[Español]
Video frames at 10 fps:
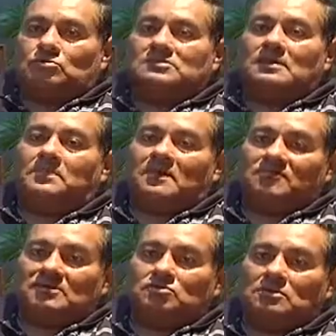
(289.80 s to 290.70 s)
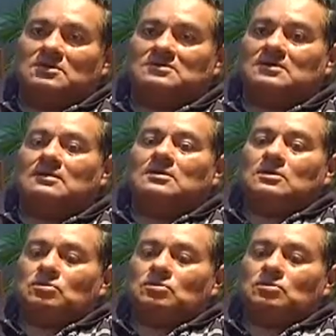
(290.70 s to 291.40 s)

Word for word: Trato de ser perfeccionista,